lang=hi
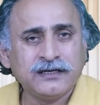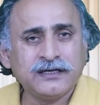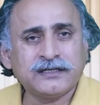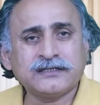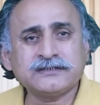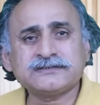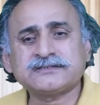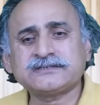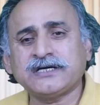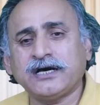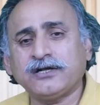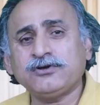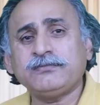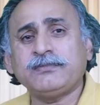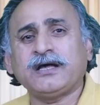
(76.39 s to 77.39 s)
लेकिन
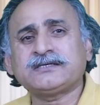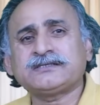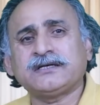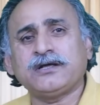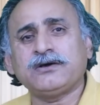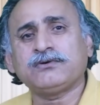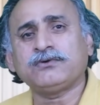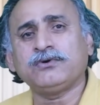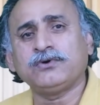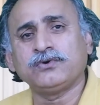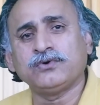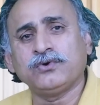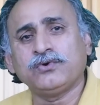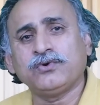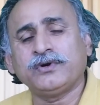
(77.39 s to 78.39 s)
चारों मार्शल लॉ को
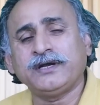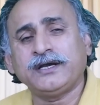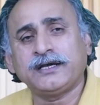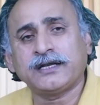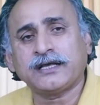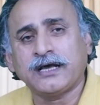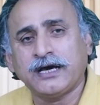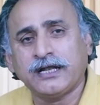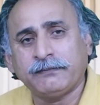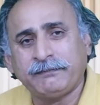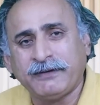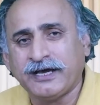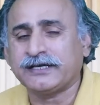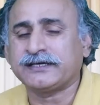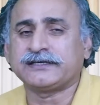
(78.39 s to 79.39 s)
लोगों ने निकाल
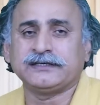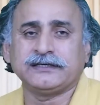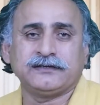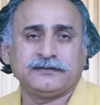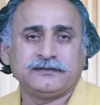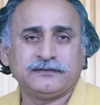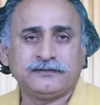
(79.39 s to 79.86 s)
बाहर किया